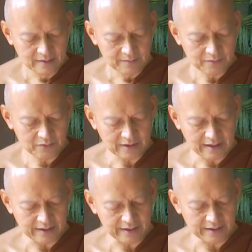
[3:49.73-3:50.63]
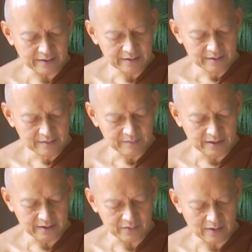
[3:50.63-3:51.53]
ผู้ใด
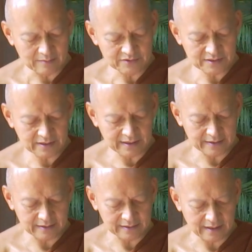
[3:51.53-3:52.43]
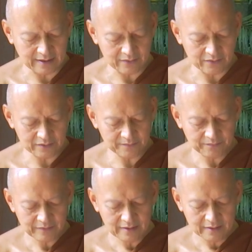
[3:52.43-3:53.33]
มีความเชื่อในตถาคต
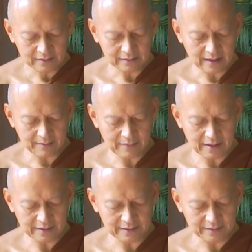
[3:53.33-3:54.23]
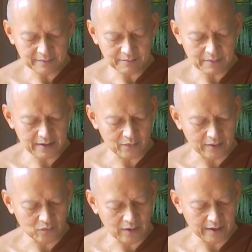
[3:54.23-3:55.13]
ตั้งมั่นไม่หวั่น
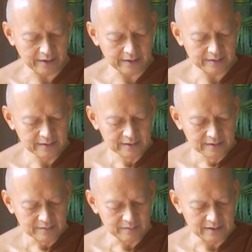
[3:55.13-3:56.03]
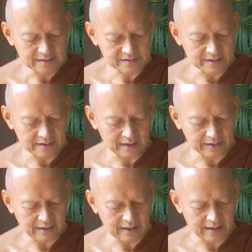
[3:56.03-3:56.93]
ไหวมีศีลอัน
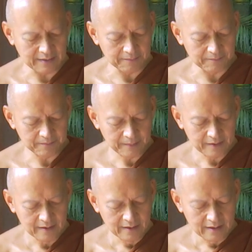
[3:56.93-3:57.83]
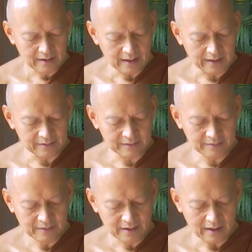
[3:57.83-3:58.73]
งามอัน
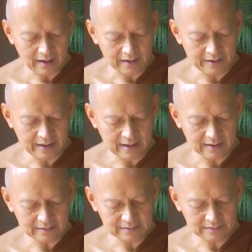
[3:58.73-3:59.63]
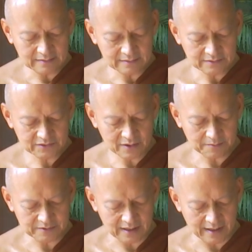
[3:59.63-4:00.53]
อริยะชอบ
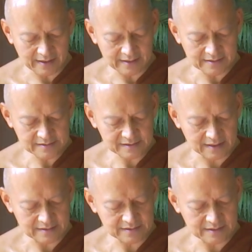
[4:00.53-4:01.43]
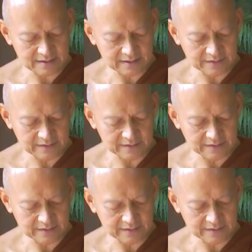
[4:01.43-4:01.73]
ใจสรรเสริญ